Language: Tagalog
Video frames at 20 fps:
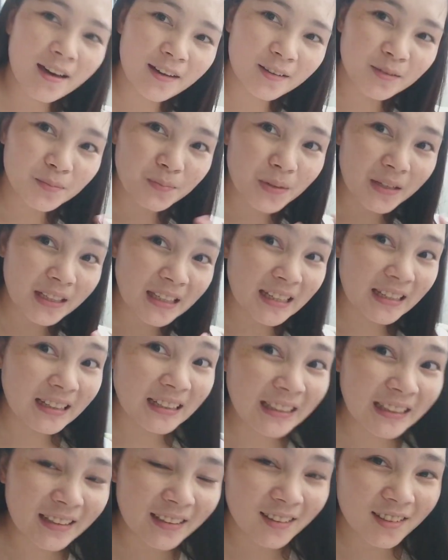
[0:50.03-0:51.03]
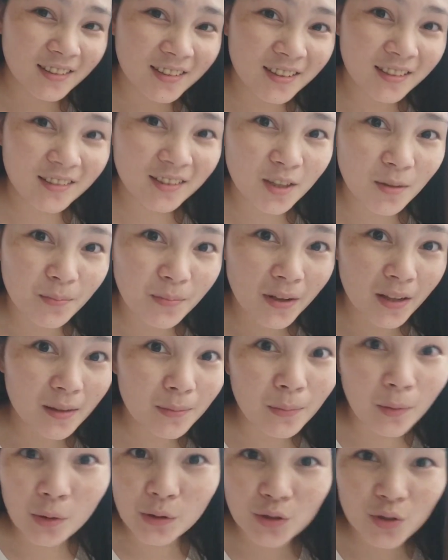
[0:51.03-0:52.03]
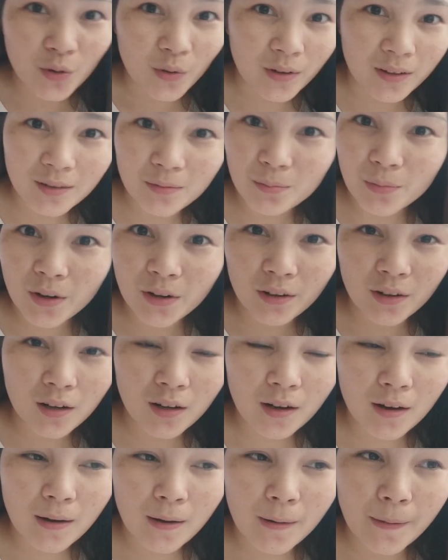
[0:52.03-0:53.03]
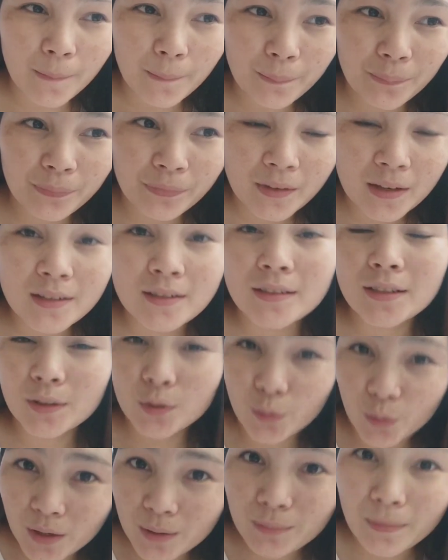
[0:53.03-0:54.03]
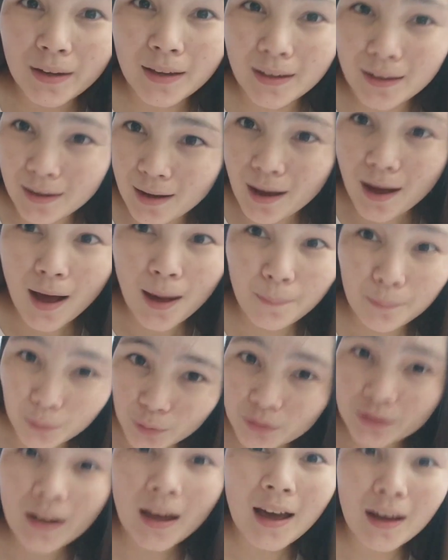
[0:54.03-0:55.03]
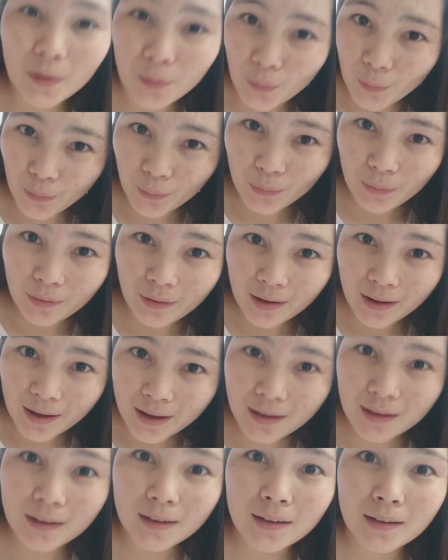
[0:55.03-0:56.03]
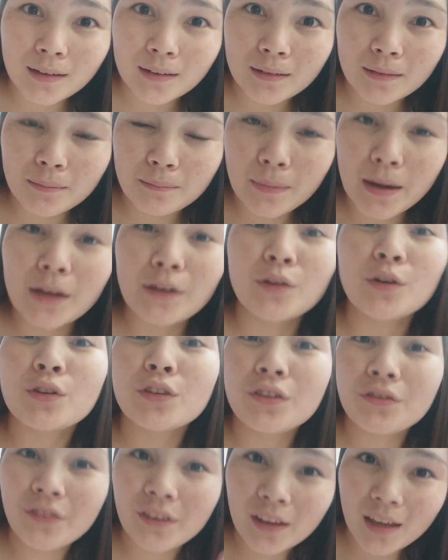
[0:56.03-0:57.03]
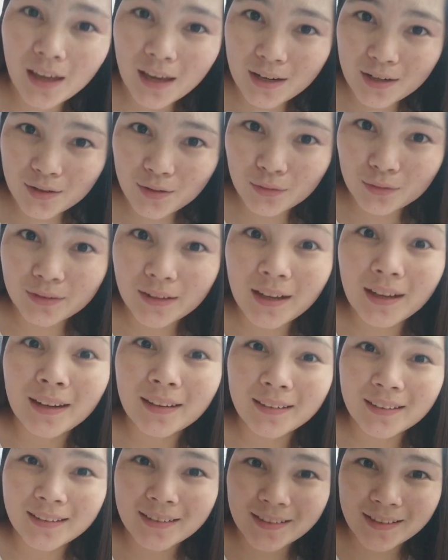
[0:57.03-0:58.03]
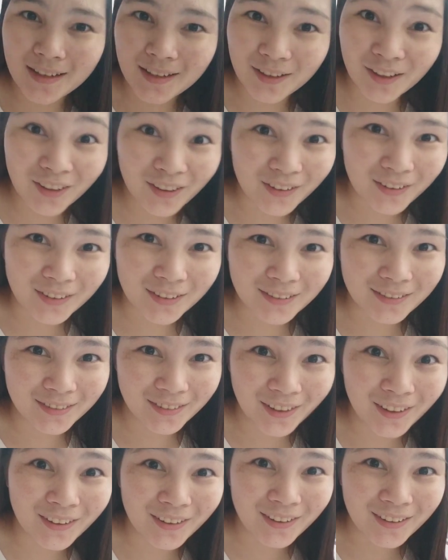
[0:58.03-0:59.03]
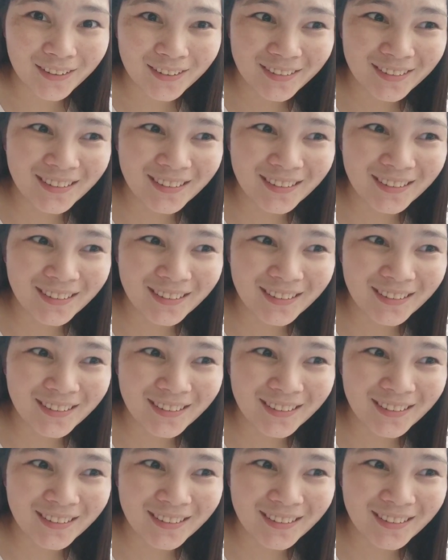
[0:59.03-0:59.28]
Ang um, pati-click na din to bell button para sa tuwing mai-upload ako ay may notification darating sa'yo, no?